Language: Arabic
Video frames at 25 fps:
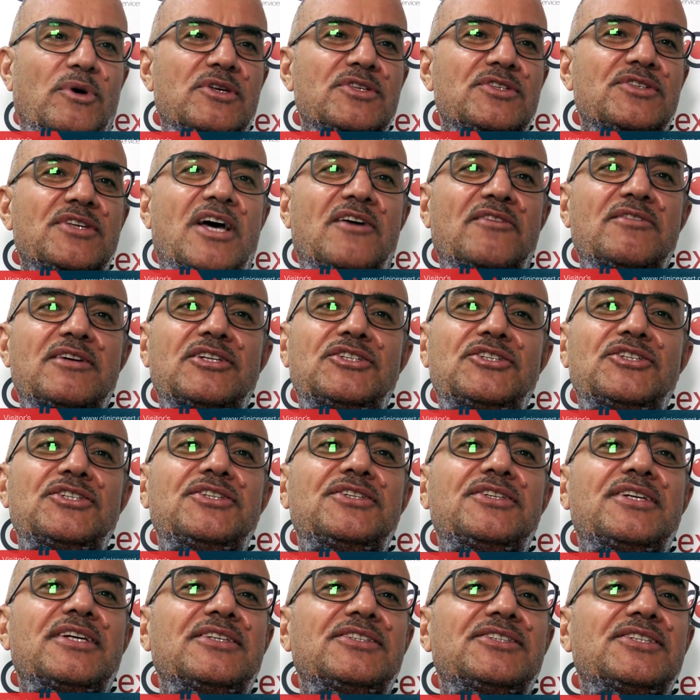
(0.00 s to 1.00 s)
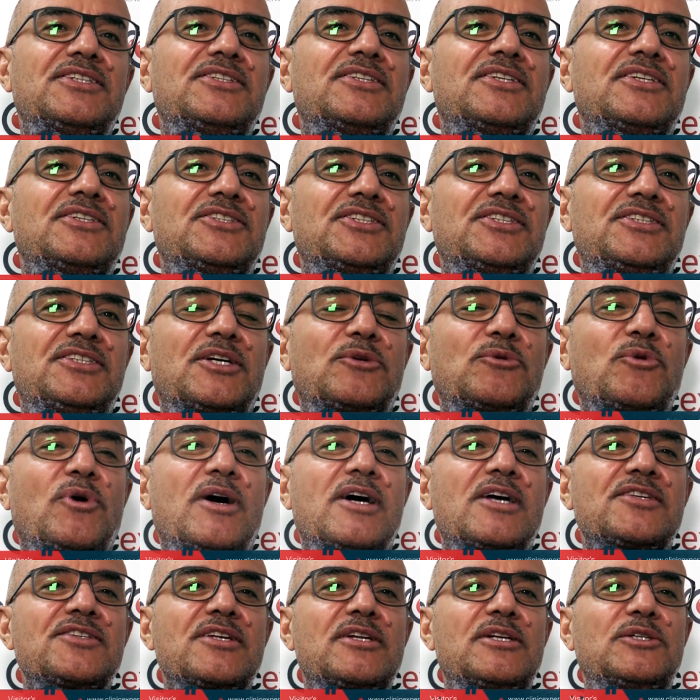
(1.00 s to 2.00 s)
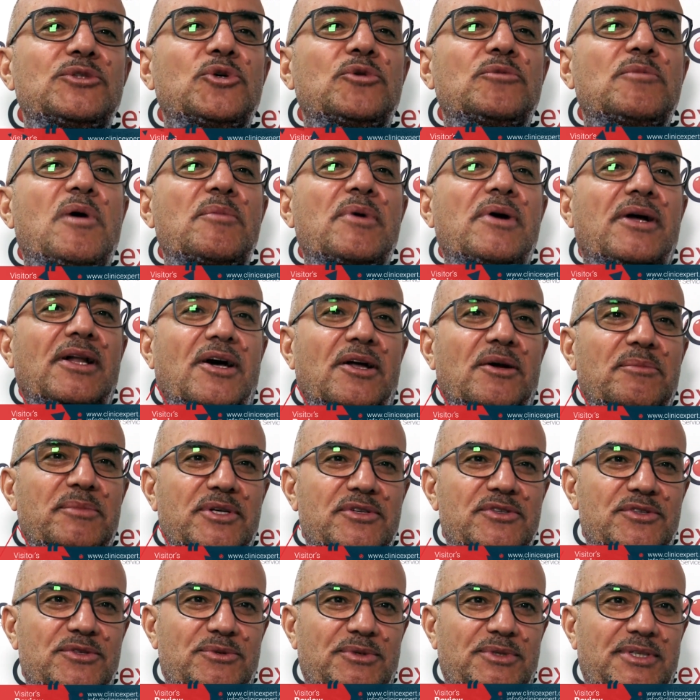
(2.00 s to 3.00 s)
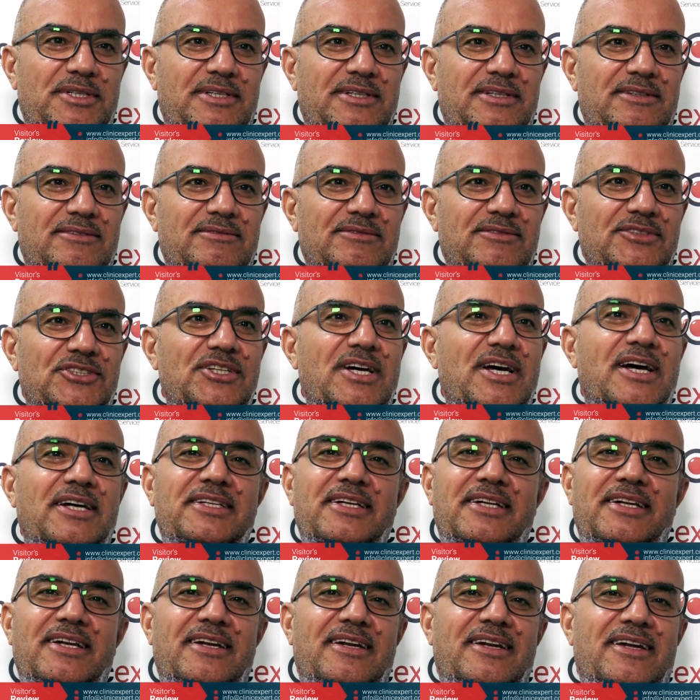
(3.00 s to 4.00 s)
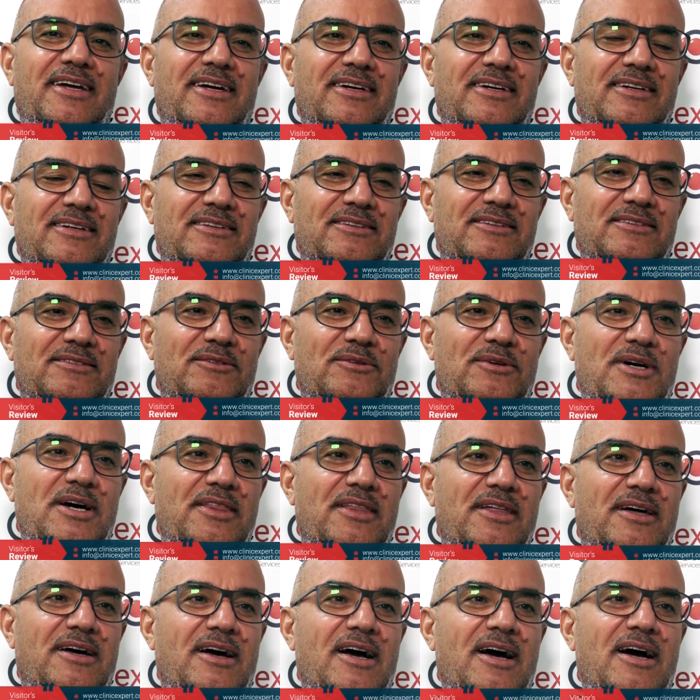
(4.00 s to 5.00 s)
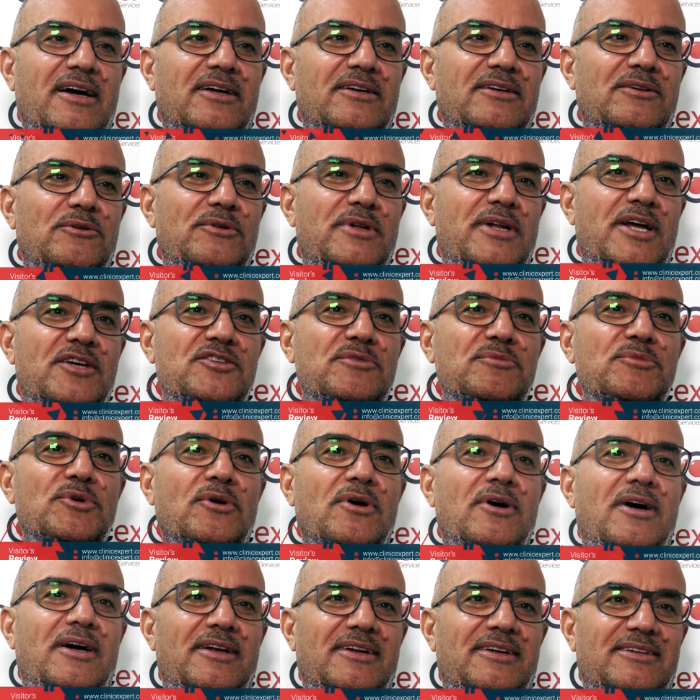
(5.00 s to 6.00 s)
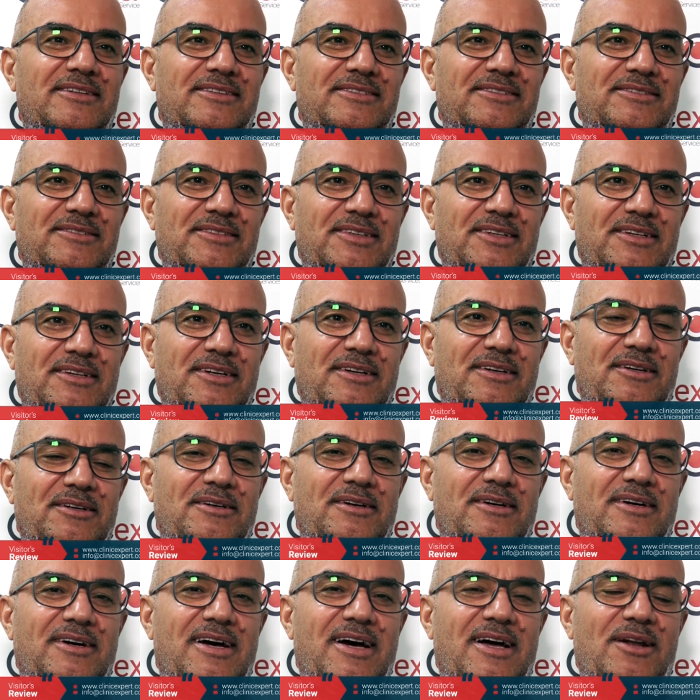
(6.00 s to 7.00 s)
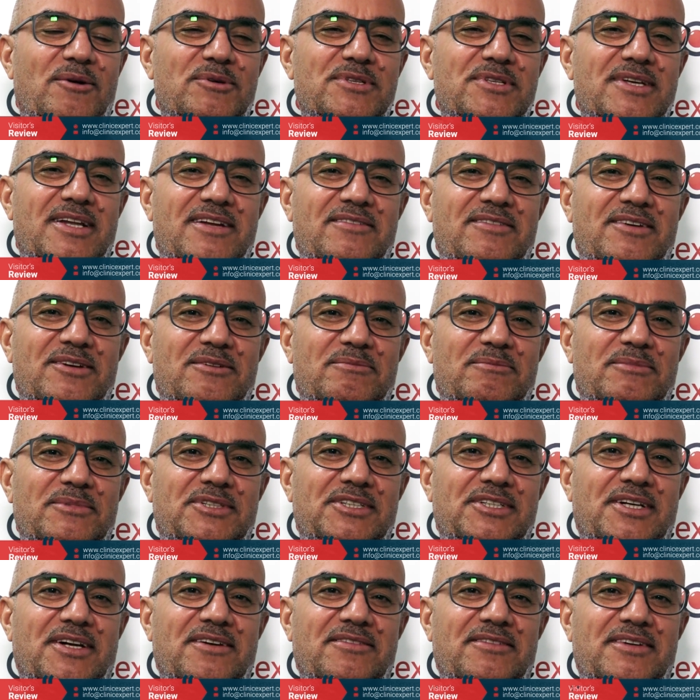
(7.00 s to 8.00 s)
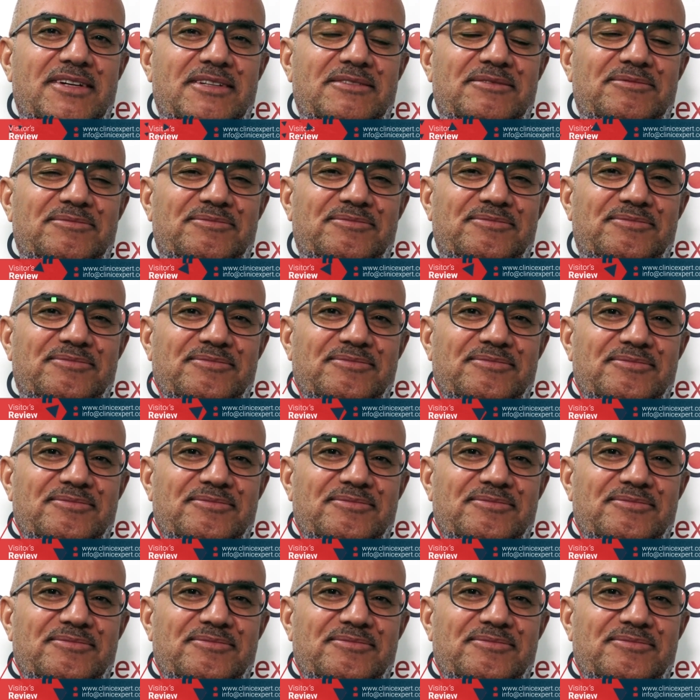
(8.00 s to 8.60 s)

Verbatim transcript: وأنصح فيه جدا جدا جدا وخاصة لجون المملكة العربية السعودية شهادة لله هذا حقي لازم يقال اهلا وسهلا فيك متشرفنا